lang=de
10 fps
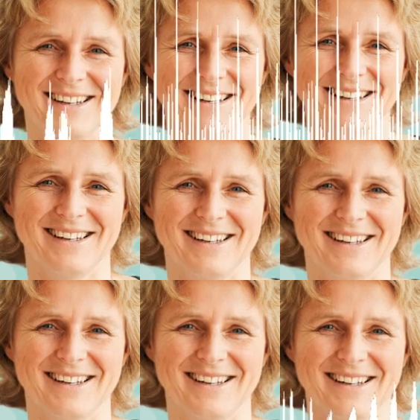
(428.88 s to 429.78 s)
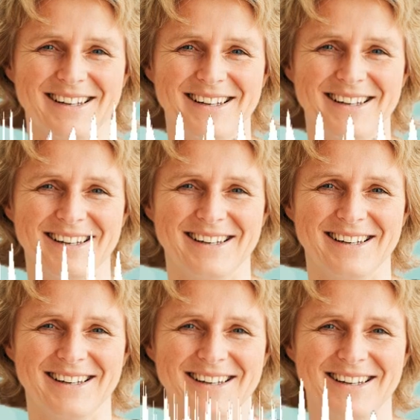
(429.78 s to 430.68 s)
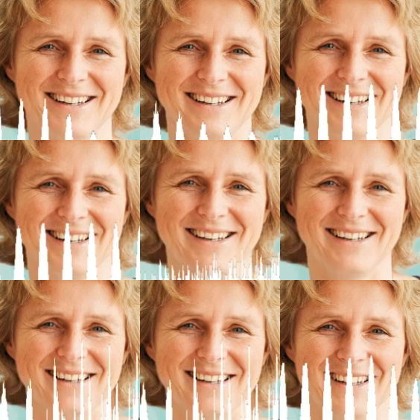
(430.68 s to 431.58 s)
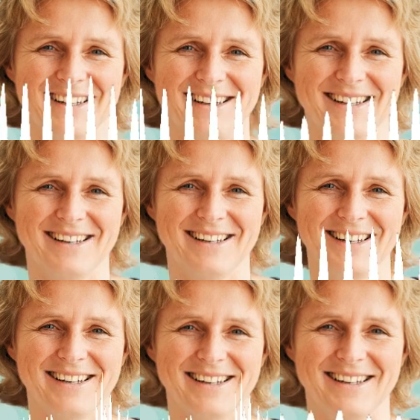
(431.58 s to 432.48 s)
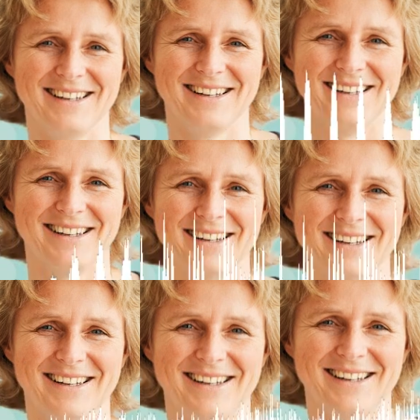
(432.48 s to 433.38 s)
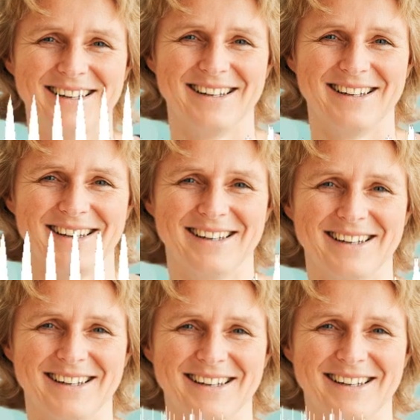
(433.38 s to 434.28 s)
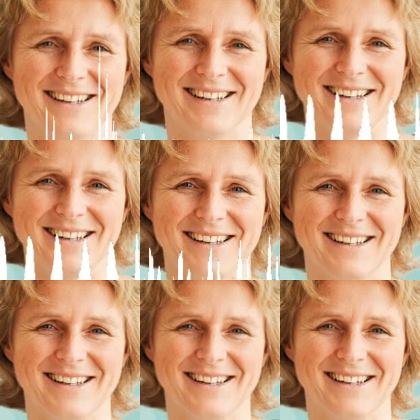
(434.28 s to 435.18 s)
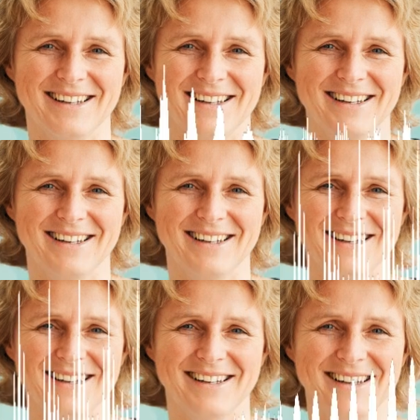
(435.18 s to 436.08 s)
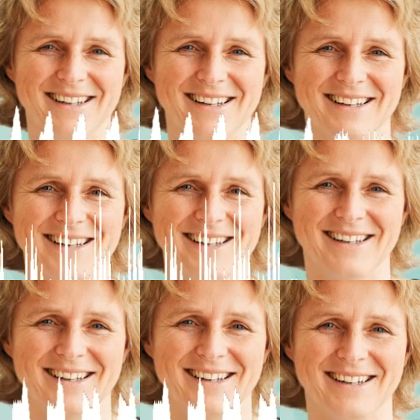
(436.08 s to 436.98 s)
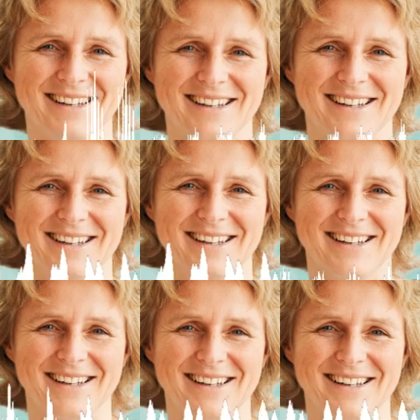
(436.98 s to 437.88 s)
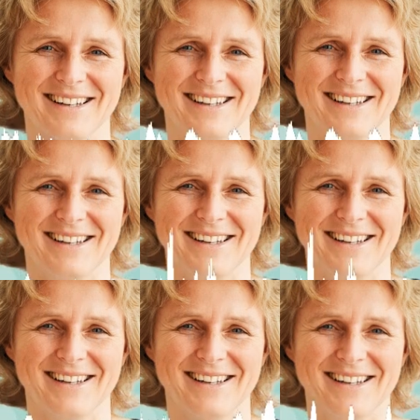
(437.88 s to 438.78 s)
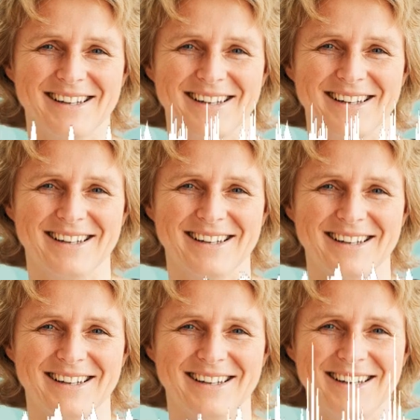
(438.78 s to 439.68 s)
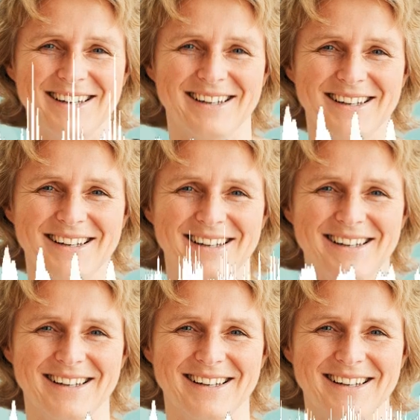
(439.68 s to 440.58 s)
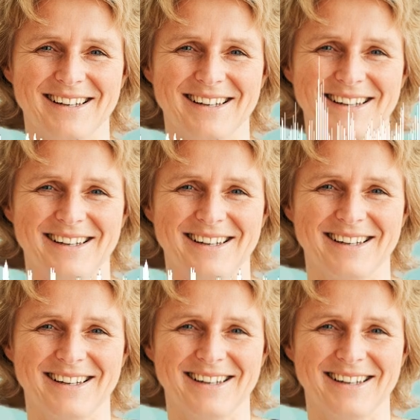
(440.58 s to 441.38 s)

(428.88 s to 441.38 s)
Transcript: ja. Bleiben wir mal. Ich, ich ziehe regelmäßig Bilanz im Sinne von, also bevor ich Bilanz ziehen kann, gilt es ja erstmal überhaupt wahrzunehmen, was war denn an diesem Tag, in dieser Woche, in diesem Monat, in diesem Jahr, in diesem Lebensabschnitt.